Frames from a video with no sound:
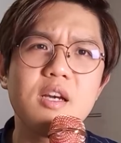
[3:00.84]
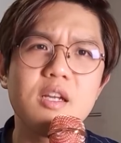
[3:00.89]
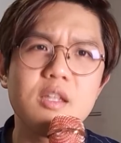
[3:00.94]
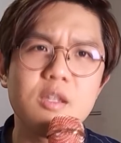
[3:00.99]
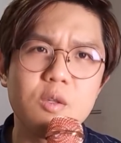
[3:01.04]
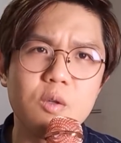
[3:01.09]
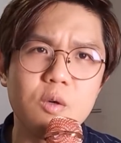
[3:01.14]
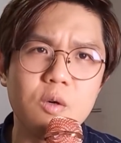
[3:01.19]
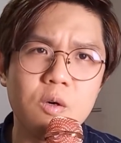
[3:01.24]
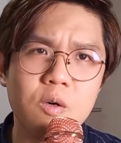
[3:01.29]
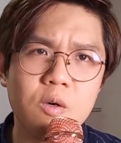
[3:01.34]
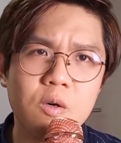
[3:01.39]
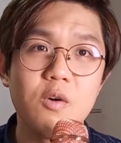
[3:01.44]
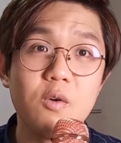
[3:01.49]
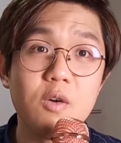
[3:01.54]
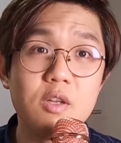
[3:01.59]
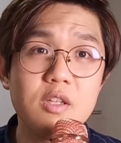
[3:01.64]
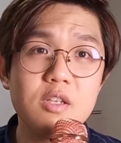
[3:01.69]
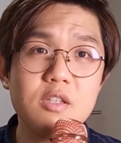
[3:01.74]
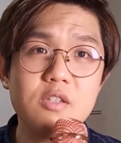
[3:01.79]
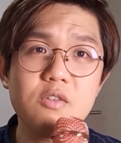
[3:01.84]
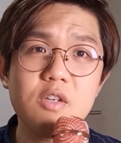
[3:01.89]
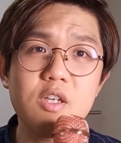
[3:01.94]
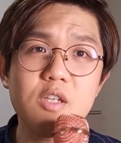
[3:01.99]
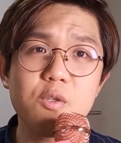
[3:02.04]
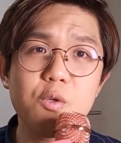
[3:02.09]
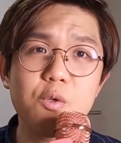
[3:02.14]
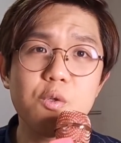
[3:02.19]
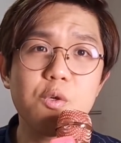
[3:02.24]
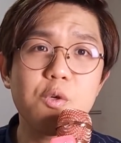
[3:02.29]
かと、私は
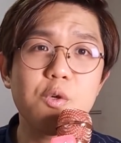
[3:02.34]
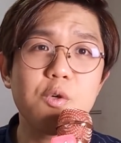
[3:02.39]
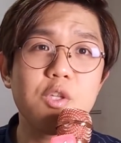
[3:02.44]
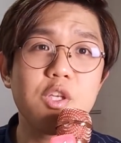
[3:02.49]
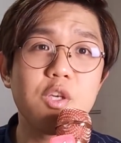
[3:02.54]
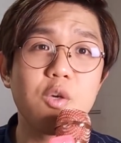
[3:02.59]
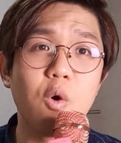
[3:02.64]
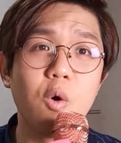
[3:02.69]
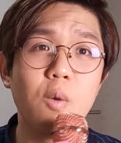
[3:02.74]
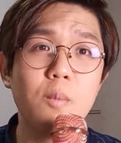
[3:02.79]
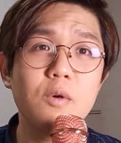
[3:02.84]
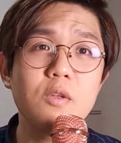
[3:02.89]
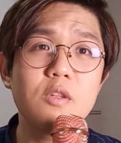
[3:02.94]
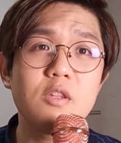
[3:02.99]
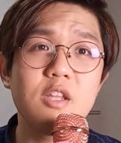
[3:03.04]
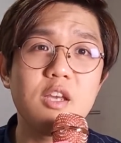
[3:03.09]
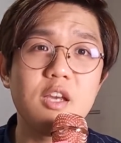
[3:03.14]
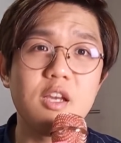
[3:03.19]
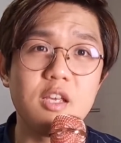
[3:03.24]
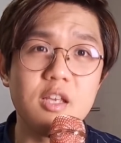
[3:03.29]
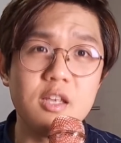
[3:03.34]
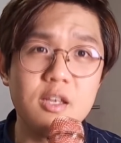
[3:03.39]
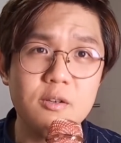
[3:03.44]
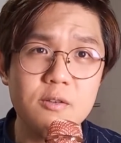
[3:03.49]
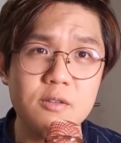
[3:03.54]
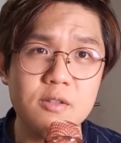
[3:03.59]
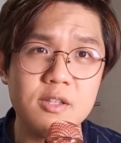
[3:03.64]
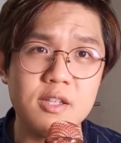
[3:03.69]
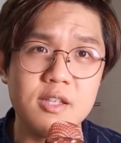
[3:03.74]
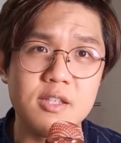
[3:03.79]
そのように思っている
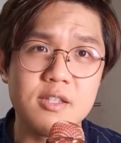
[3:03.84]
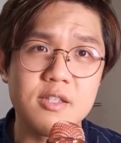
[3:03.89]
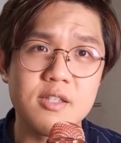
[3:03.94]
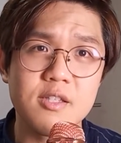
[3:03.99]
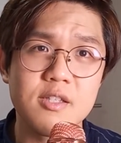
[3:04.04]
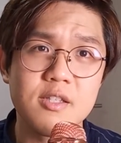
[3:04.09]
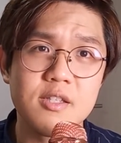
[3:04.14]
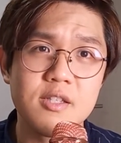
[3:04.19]
んです。